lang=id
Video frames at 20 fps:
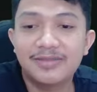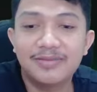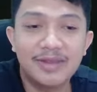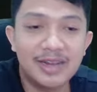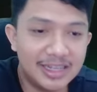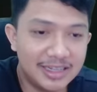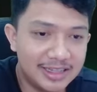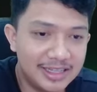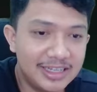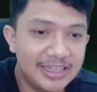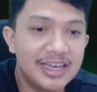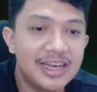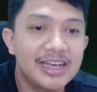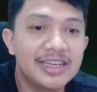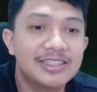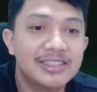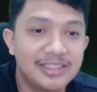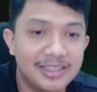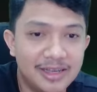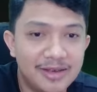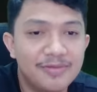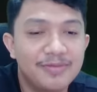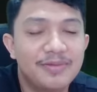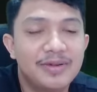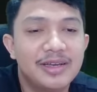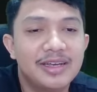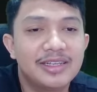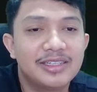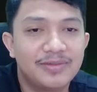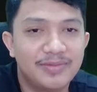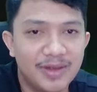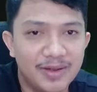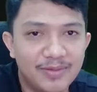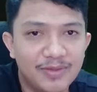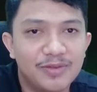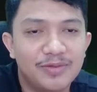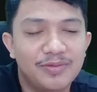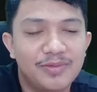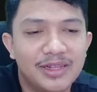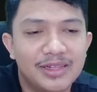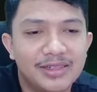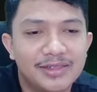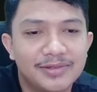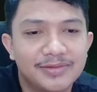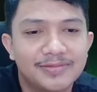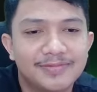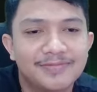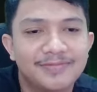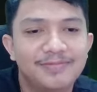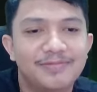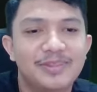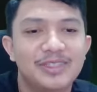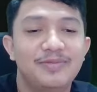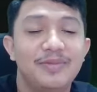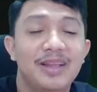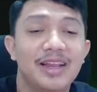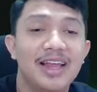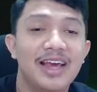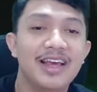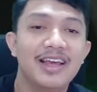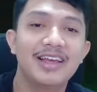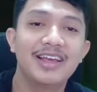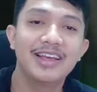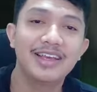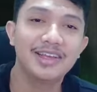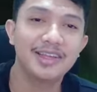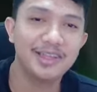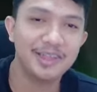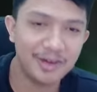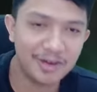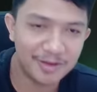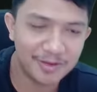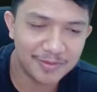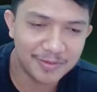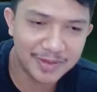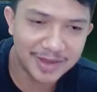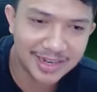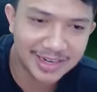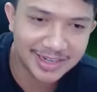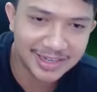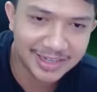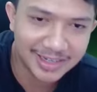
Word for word: 93 sampai 94. Inilah di Rahim.